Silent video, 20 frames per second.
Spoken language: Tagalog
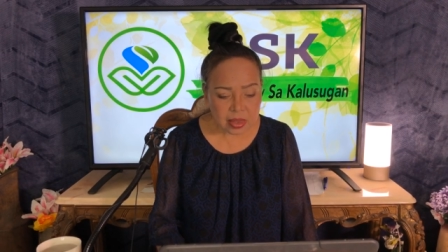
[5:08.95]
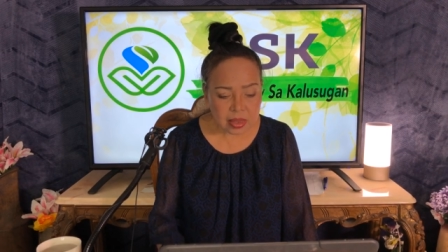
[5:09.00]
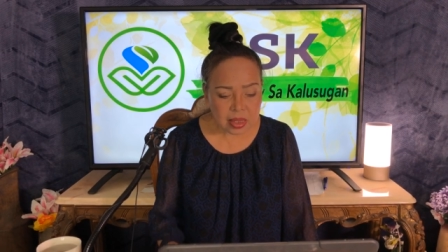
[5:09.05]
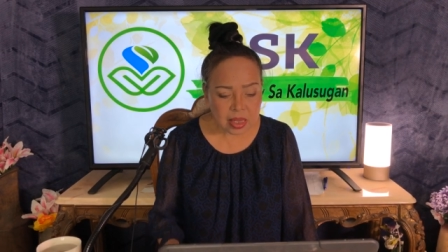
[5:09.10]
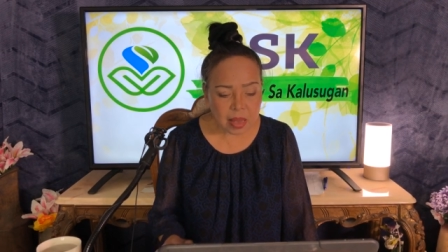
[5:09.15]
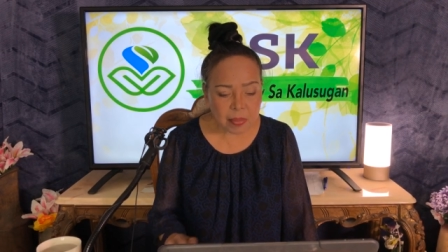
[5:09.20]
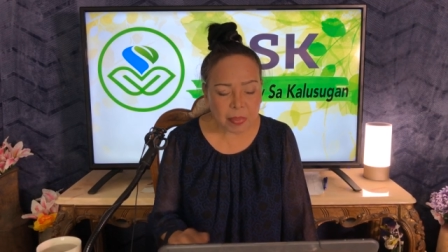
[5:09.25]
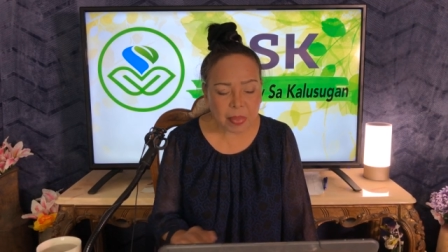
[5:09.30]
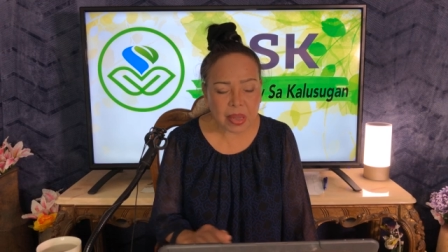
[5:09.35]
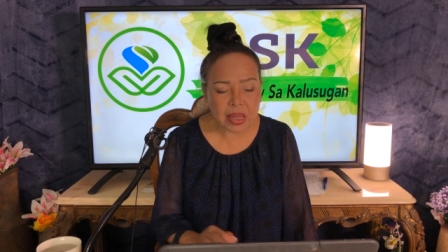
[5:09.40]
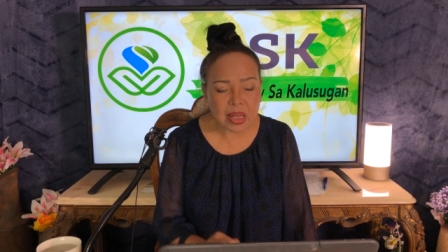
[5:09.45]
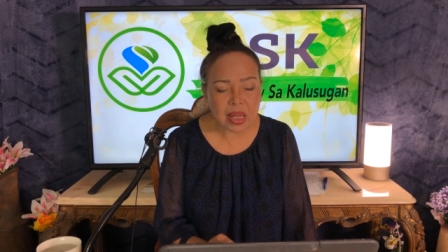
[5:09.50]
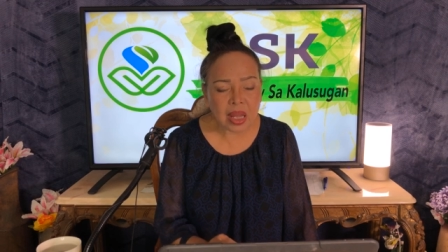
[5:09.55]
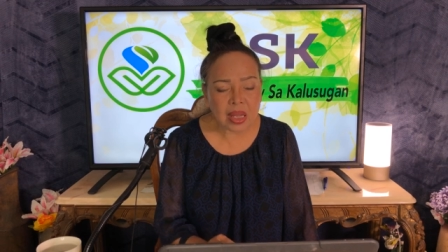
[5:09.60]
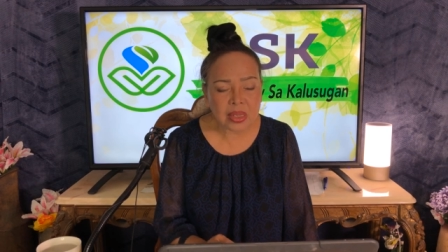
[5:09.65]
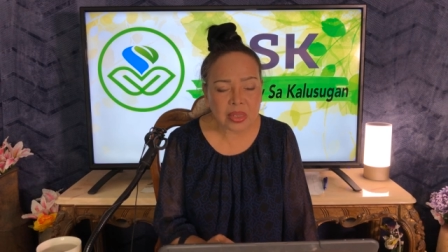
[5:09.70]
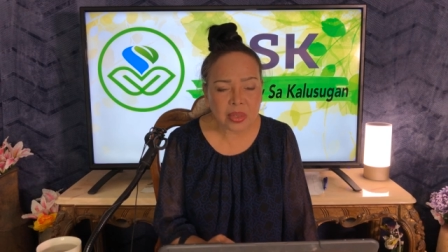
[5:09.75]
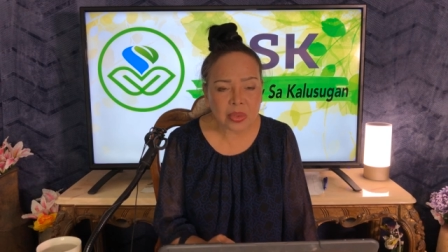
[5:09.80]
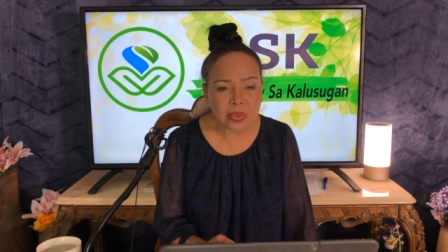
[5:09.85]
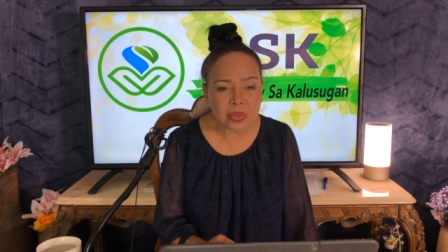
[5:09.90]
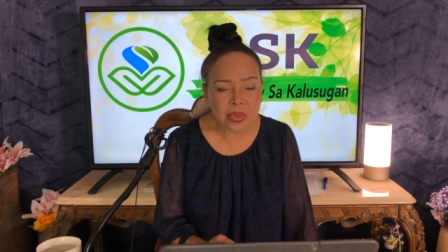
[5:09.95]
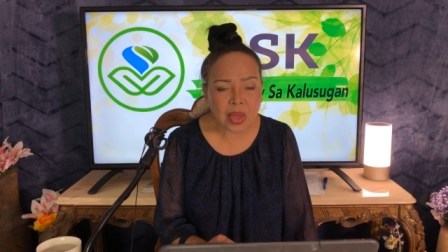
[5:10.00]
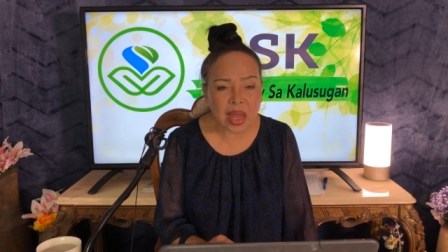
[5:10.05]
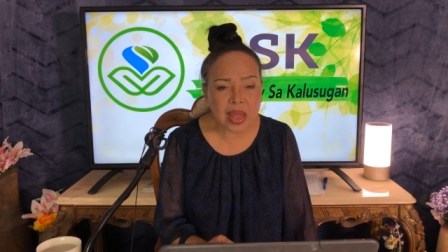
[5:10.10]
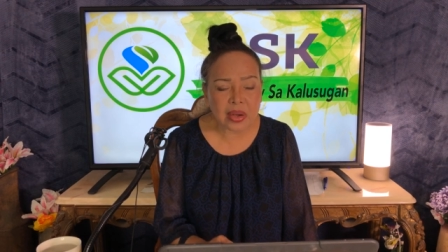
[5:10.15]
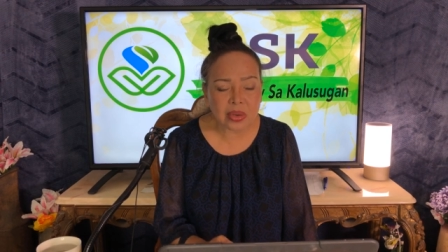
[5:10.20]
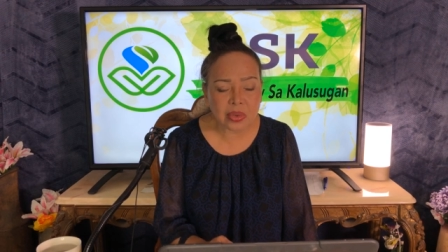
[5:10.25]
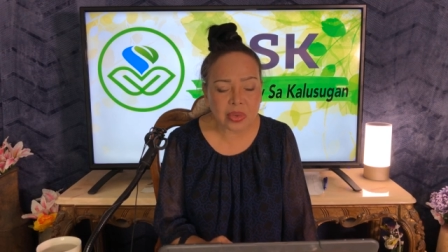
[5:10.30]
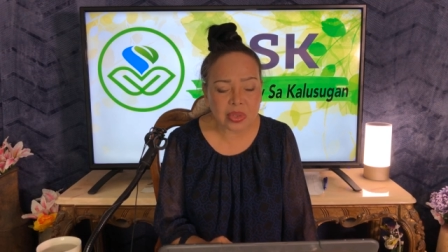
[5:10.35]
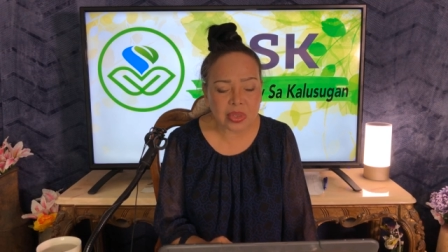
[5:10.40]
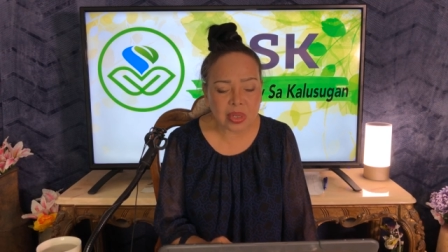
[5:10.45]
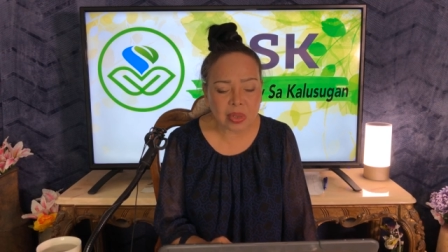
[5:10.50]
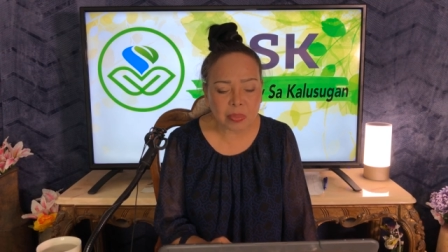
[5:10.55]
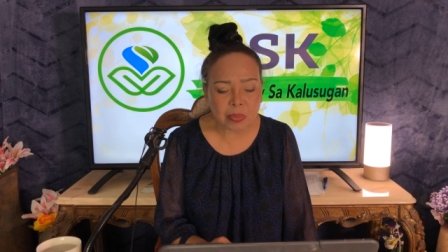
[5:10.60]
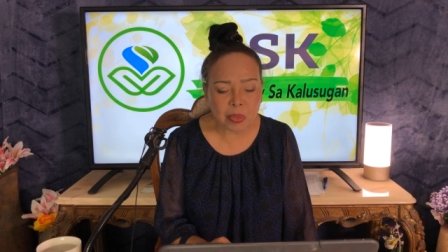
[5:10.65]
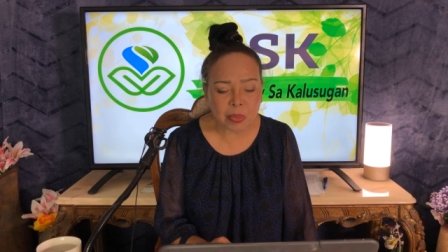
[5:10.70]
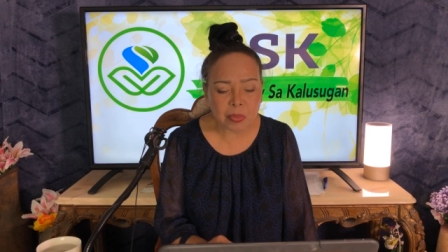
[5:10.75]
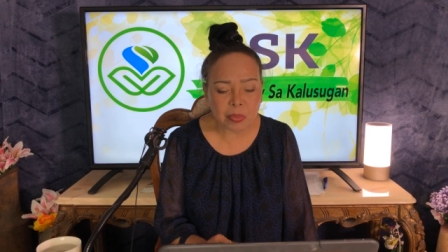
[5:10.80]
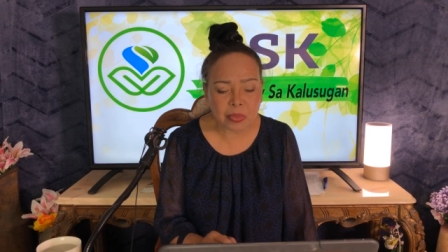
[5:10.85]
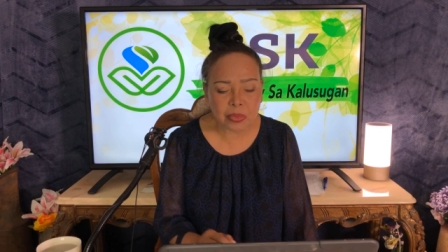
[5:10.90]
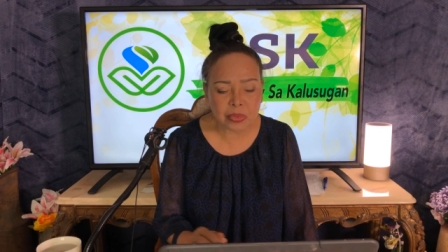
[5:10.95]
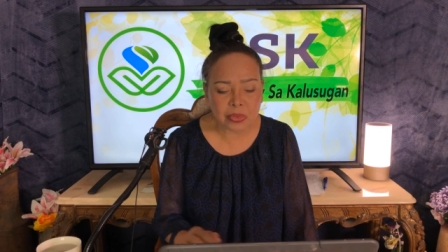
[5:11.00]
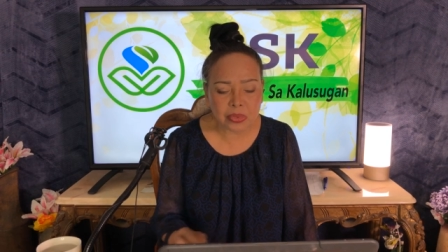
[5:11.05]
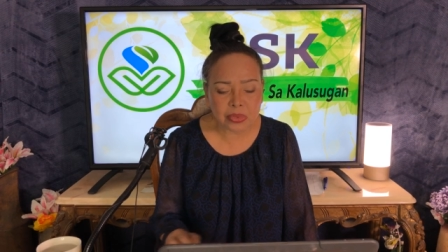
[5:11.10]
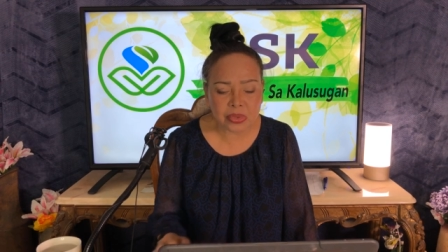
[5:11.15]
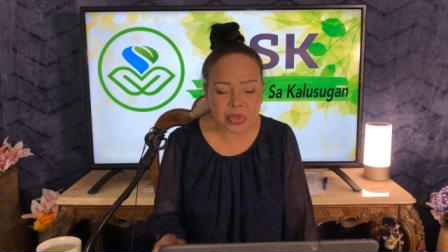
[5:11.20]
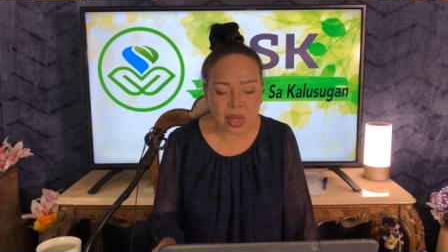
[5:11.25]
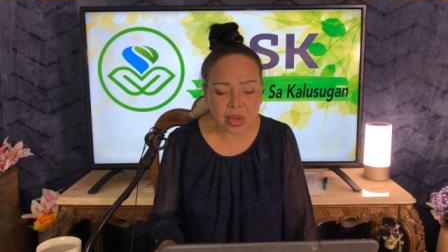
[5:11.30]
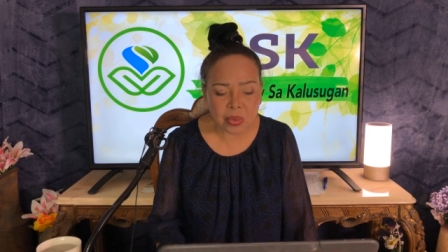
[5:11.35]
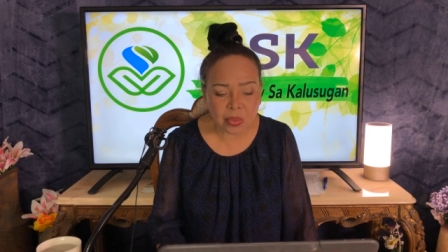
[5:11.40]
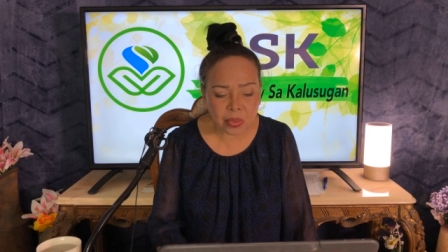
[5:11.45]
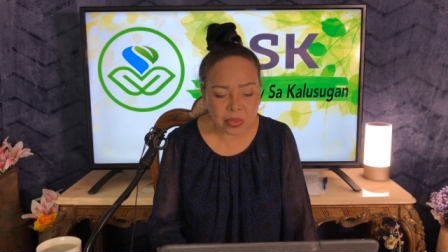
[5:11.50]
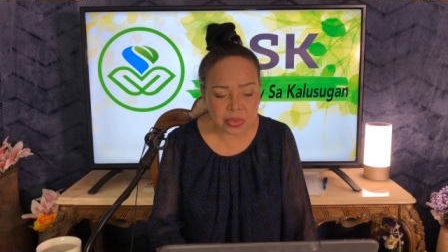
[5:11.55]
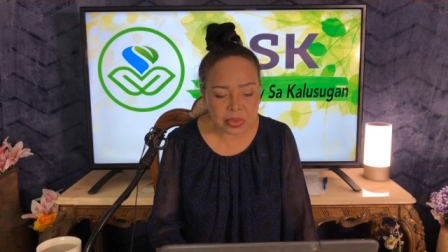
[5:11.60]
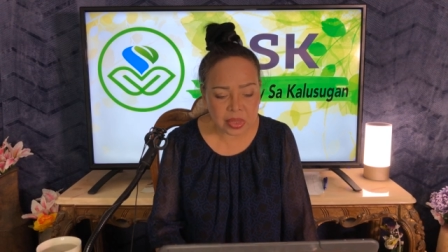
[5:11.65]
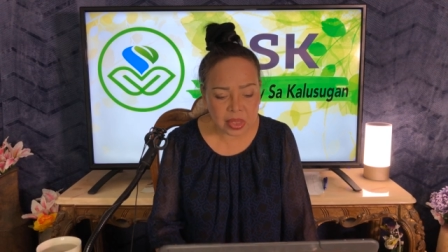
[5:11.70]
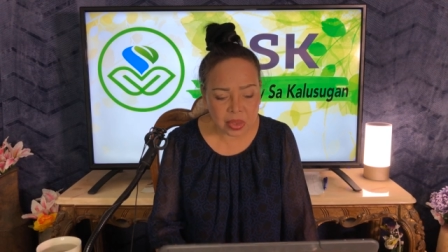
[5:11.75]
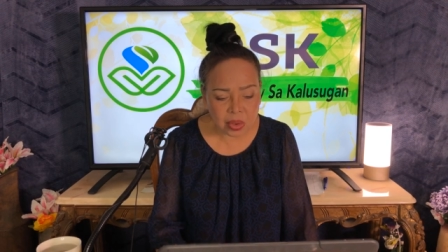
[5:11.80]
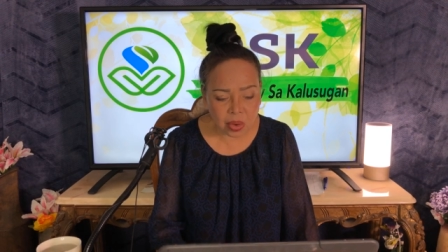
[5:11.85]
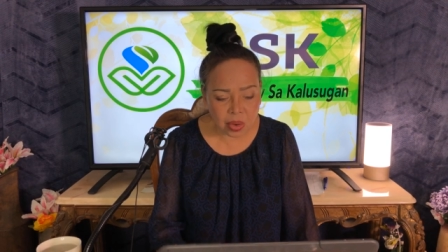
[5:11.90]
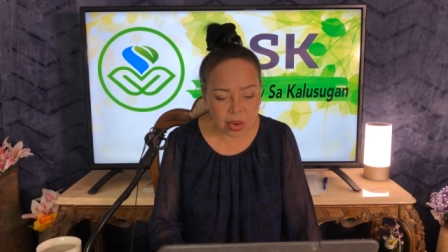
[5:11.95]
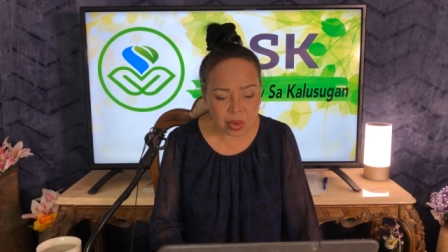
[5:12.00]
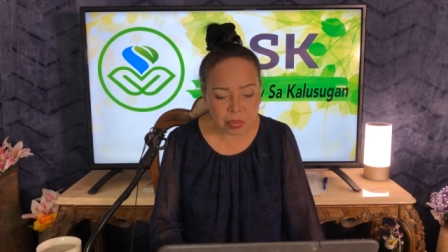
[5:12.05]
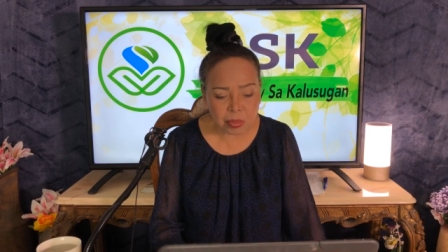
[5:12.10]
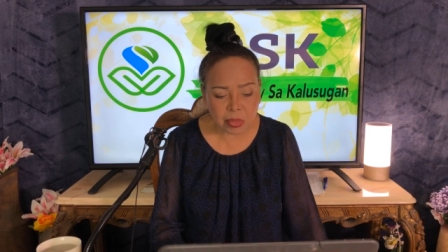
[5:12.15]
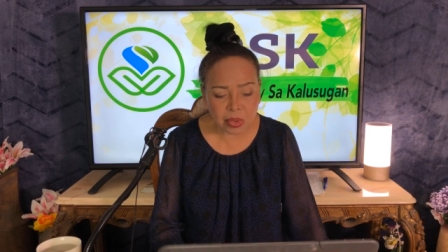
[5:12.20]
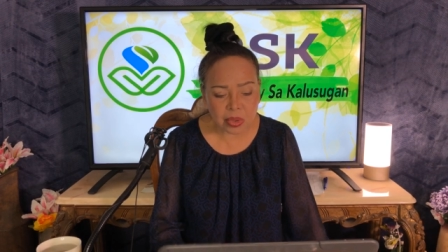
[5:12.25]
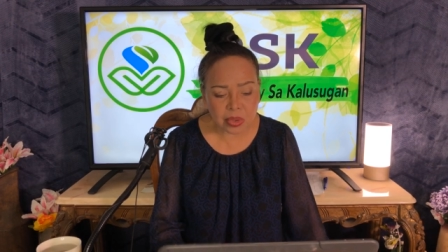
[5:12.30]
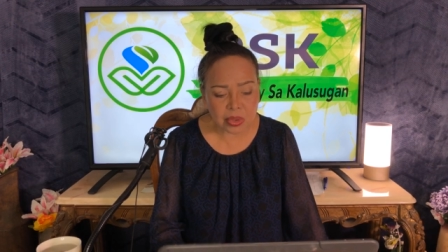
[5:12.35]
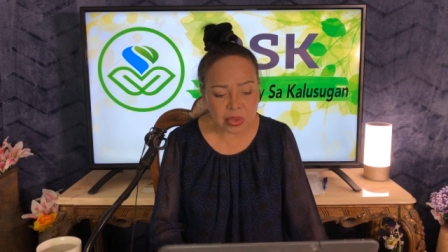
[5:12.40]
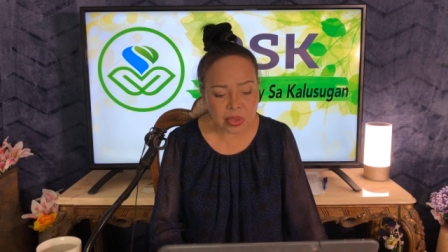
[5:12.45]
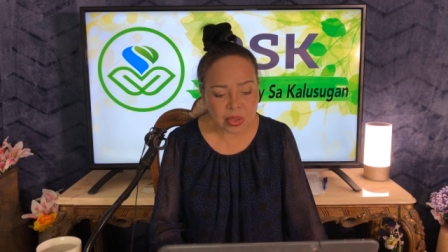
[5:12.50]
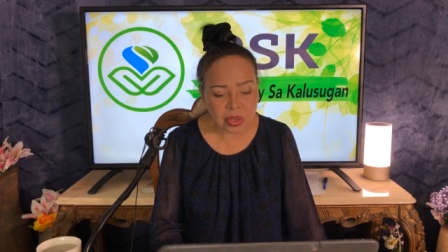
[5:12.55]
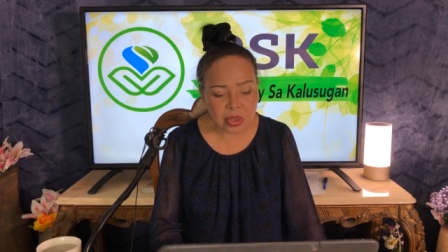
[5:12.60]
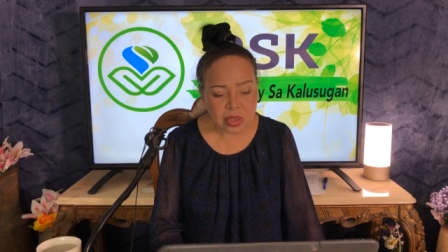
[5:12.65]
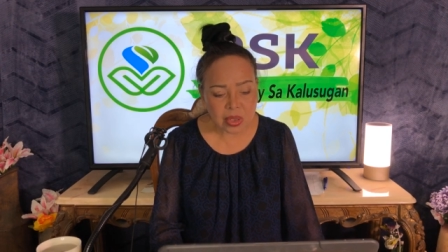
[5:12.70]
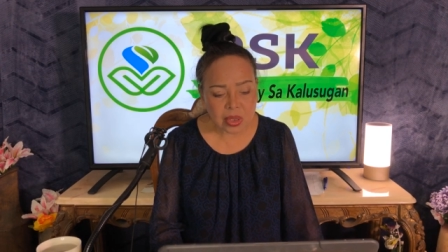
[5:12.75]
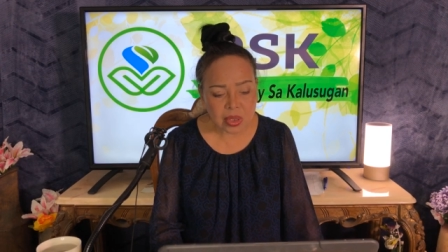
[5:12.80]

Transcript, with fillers: Kaya pag ang yung thyroid nagpuproduce ng konting hormone,